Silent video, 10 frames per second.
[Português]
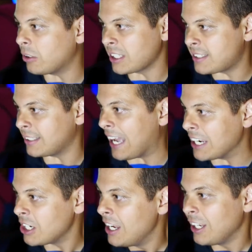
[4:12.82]
e da
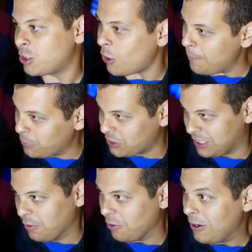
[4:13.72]
autenticidade que só é
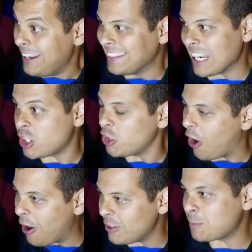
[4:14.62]
possível nas
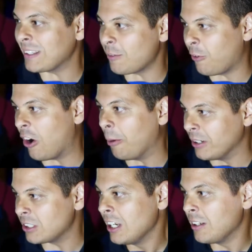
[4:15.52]
novas
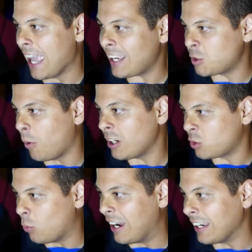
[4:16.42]
plataformas
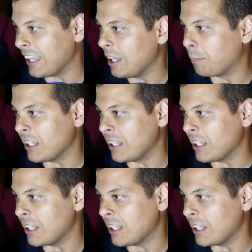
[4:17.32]
Xbox One e